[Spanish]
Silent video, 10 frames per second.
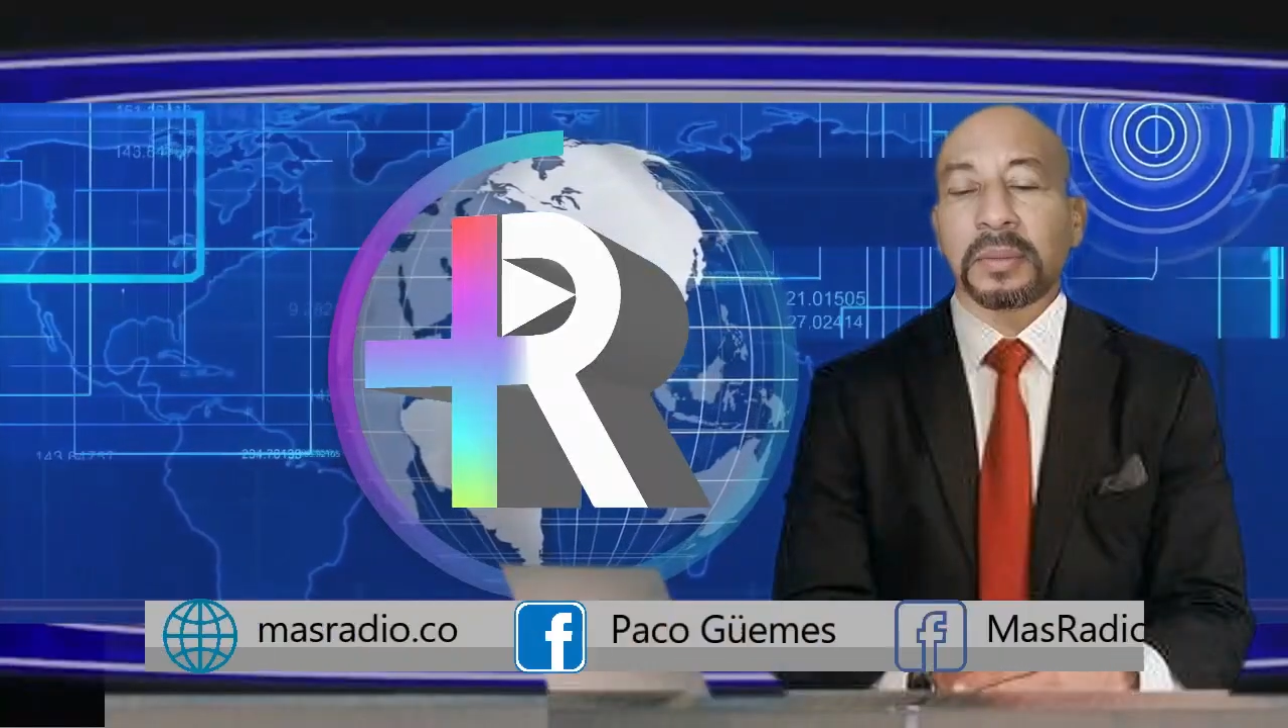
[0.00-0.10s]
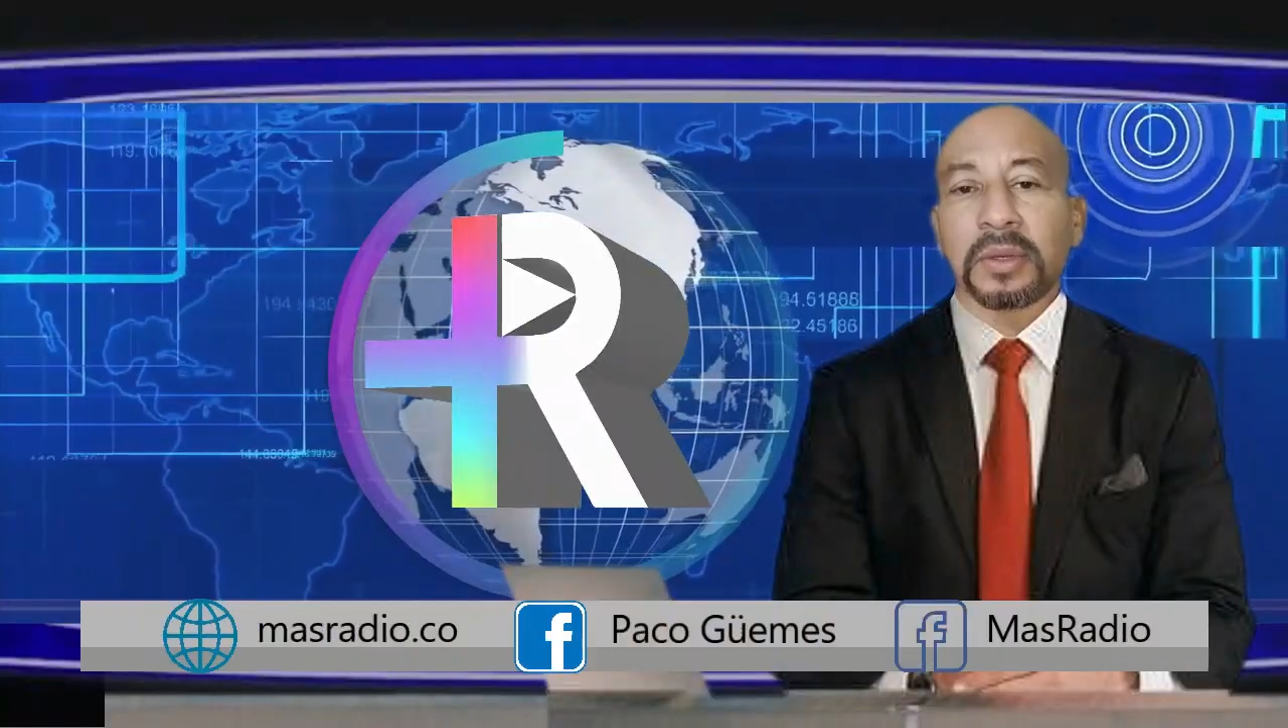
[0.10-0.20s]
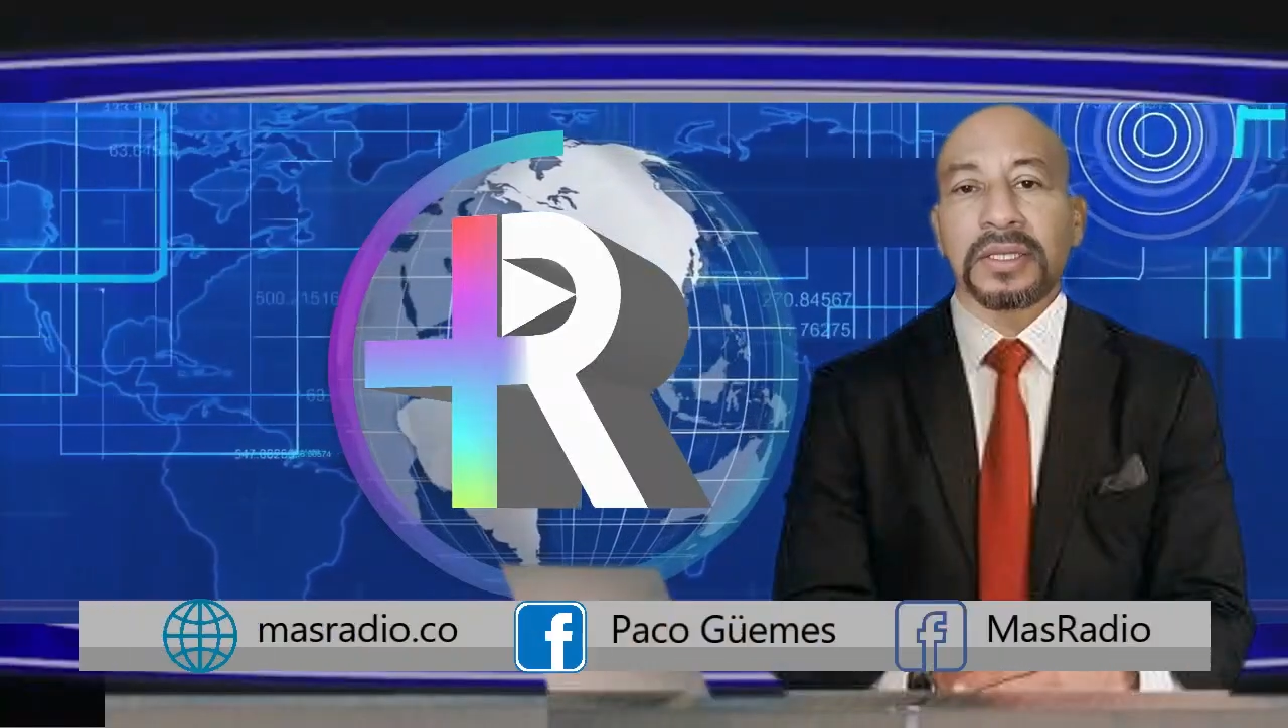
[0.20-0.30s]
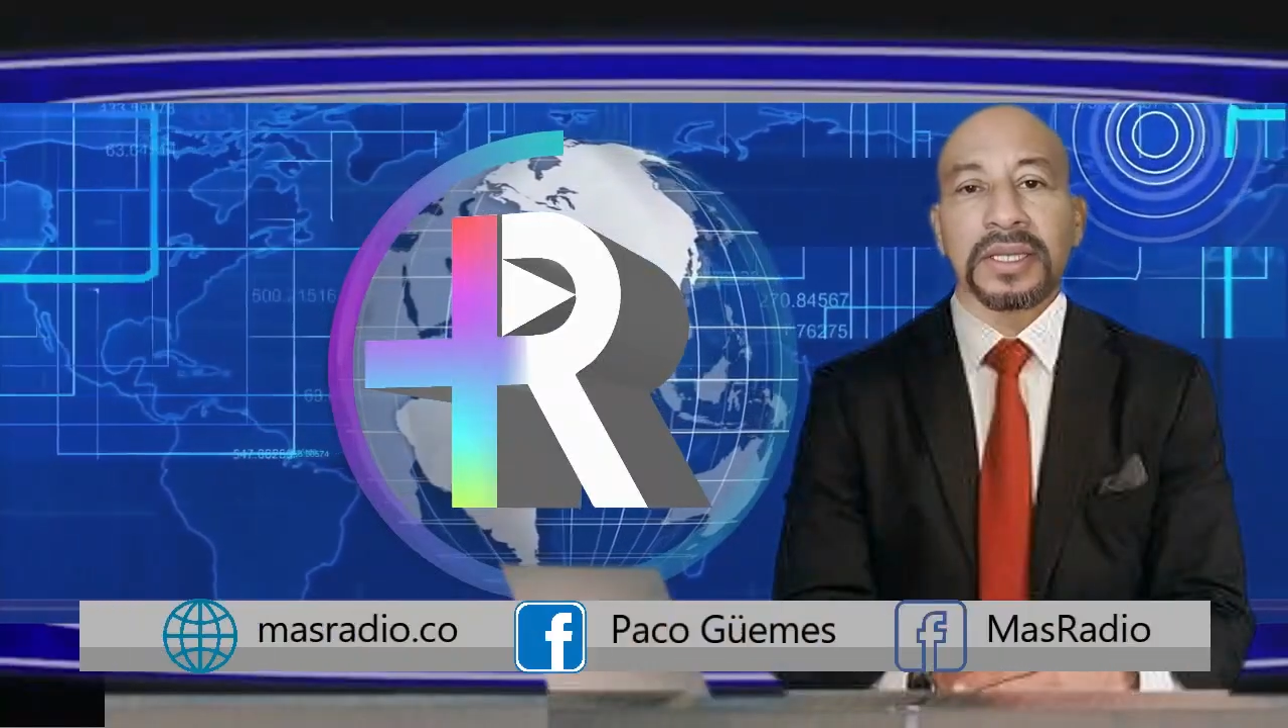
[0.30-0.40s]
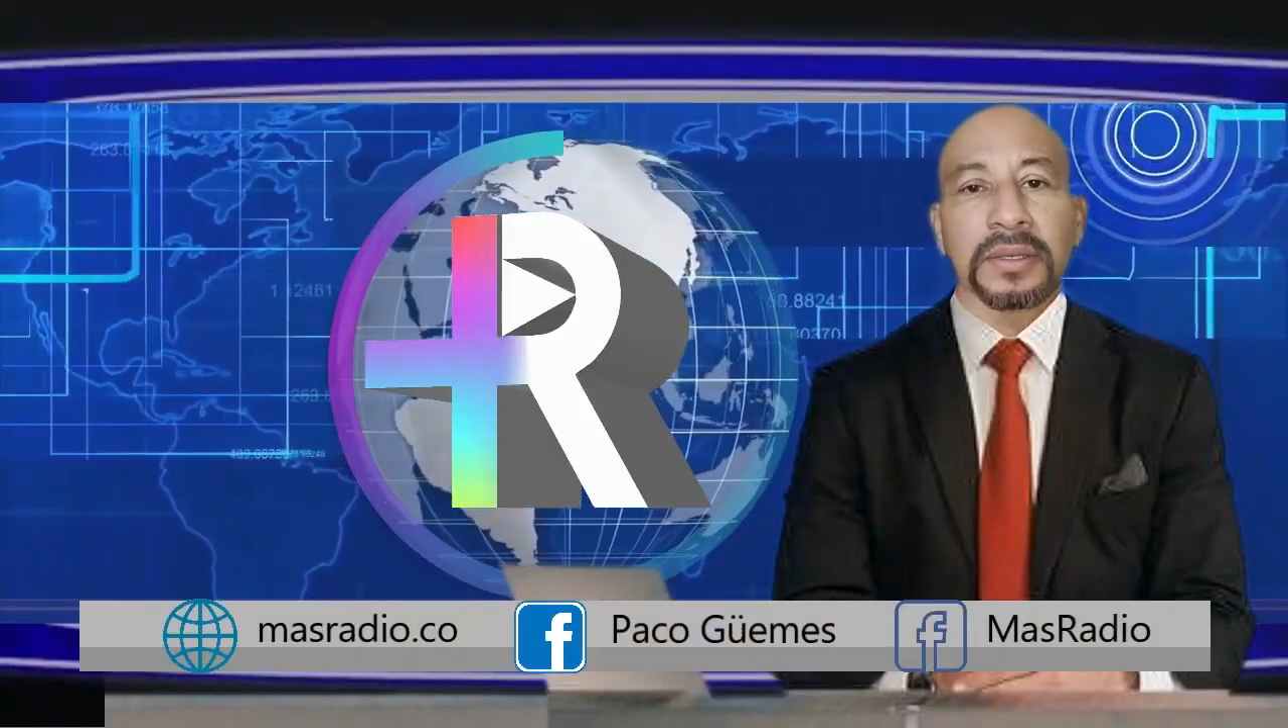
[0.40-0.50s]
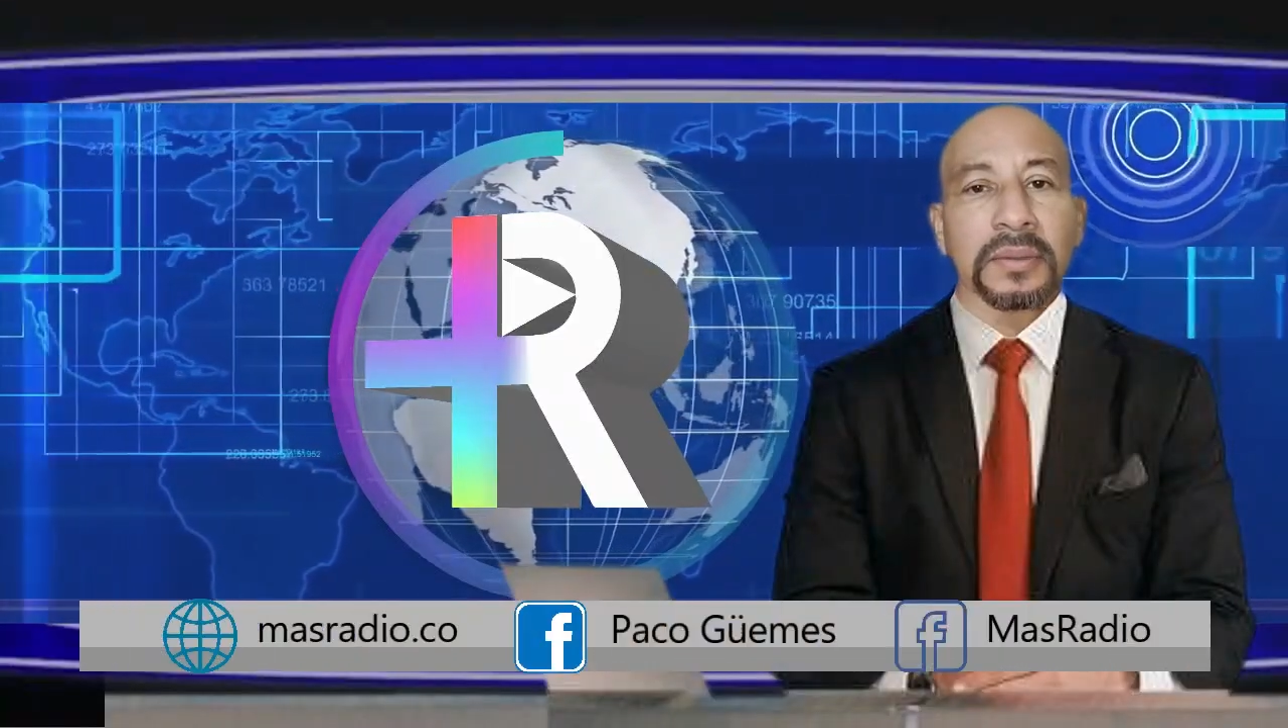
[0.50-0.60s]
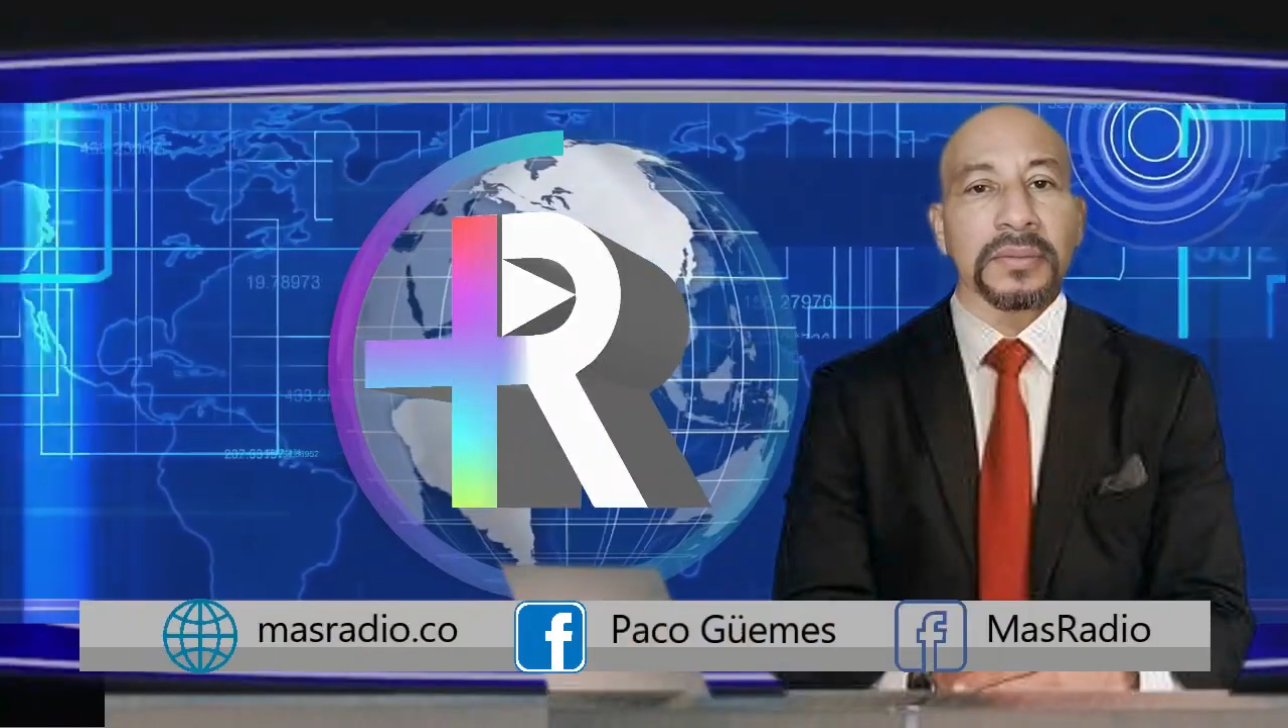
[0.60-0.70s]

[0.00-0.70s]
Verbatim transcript: encuesta de